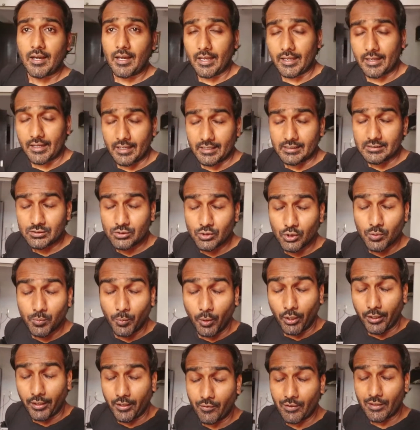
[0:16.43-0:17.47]
हाय गाइस गुड
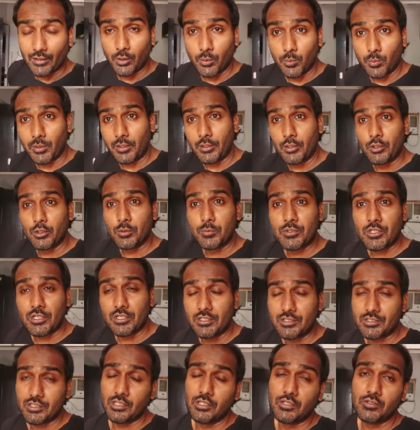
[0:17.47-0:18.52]
मॉर्निंग वेलकम माय यूट्यूब
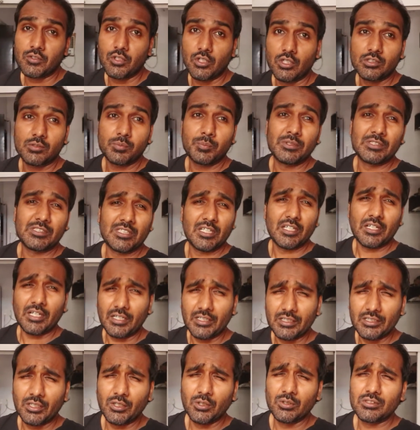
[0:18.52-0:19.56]
चैनल शेरिश ब्लॉग्स पिछले
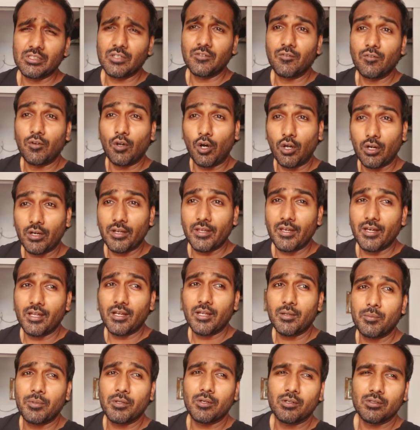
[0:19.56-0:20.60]
कई दिनों से ब्लॉग नहीं आ
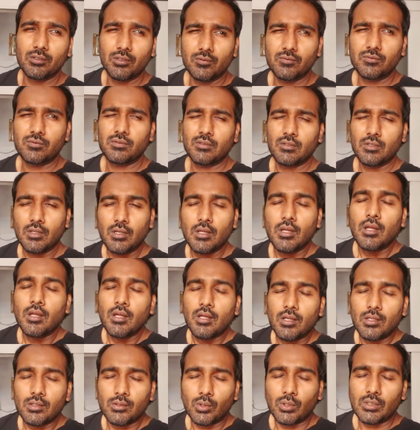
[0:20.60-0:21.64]
रहे बिकॉज ऑफ
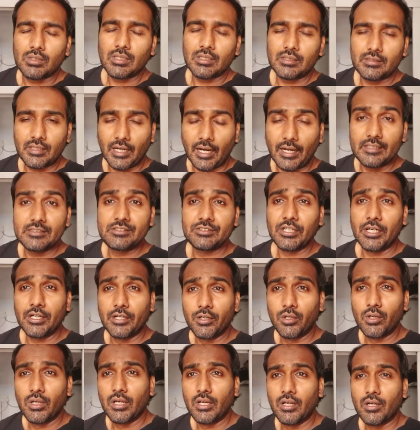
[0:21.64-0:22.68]
थोड़ा सा टाइट
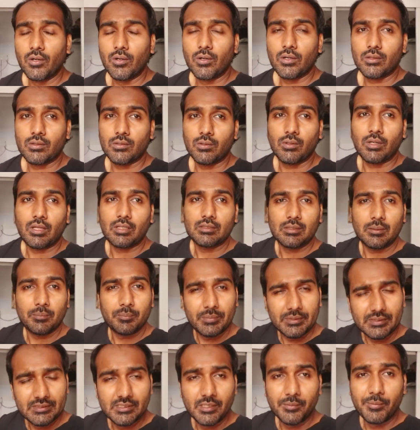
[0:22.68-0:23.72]
शेड्यूल है और थोड़ा सा
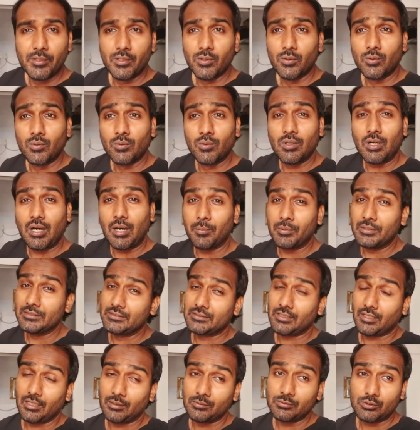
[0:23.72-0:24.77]
बिजी भी हूँ आप
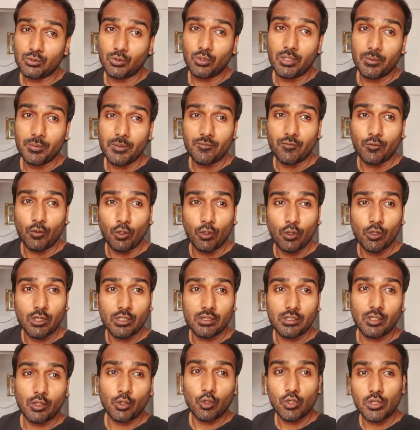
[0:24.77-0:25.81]
इंस्टाग्राम स्टोरी पे फॉलो
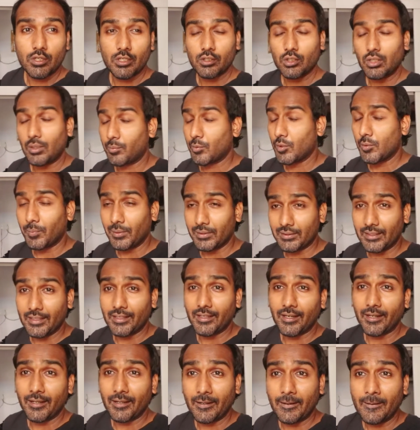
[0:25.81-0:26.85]
करते रहोगे तो आपको पता
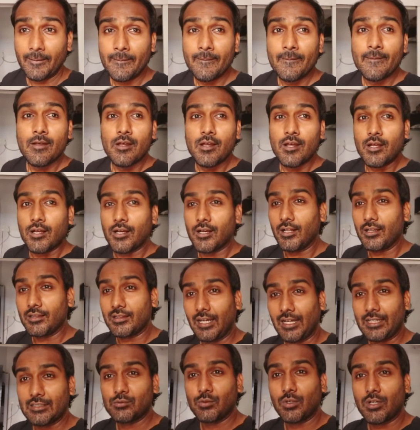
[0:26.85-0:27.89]
ही रहेगा कल
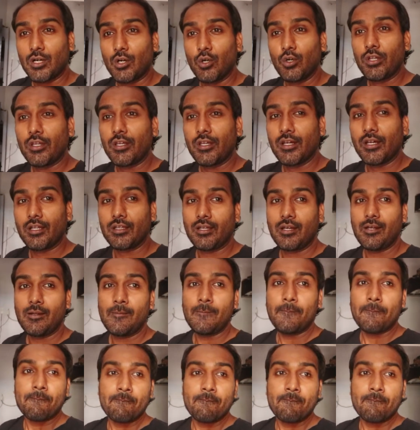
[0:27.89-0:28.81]
थाइज वर्कआउट किया था